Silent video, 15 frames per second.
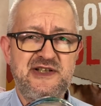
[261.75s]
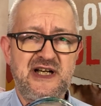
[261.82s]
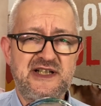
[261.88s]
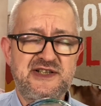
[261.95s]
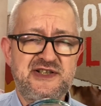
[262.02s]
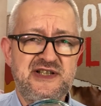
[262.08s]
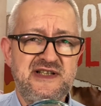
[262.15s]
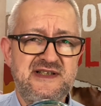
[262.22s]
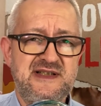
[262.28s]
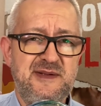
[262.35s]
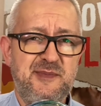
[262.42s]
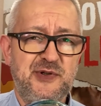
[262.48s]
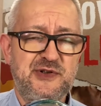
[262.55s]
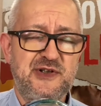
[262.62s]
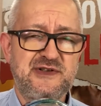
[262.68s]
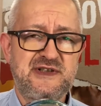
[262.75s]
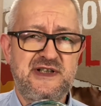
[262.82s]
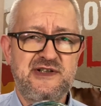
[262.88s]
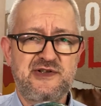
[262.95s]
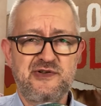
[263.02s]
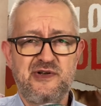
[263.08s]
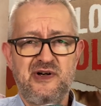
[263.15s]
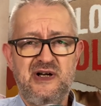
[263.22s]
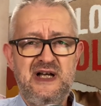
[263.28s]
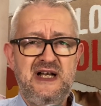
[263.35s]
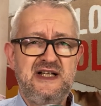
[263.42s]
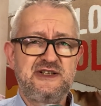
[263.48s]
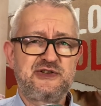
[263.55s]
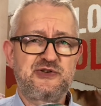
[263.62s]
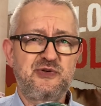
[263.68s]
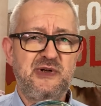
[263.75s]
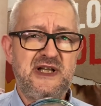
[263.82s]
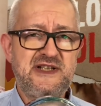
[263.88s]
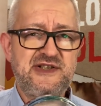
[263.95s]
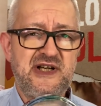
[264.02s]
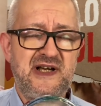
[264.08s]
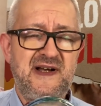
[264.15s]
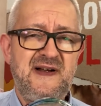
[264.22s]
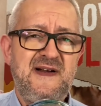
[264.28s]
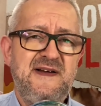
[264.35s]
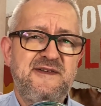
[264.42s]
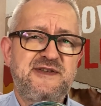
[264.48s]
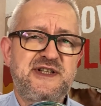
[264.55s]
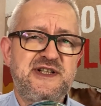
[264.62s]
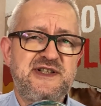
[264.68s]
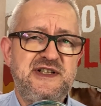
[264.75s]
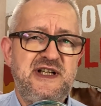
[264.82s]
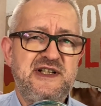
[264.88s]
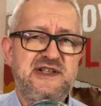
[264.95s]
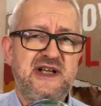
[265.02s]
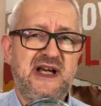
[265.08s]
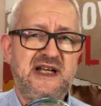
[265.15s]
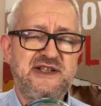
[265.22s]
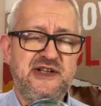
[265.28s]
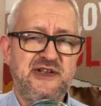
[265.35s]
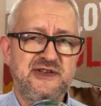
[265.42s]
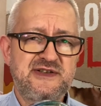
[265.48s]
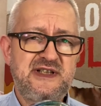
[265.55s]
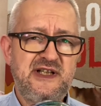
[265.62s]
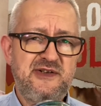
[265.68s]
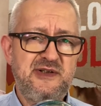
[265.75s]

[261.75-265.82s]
jak Szczęsny Potocki, czy o stulecie wcześniejszy Radziejowski,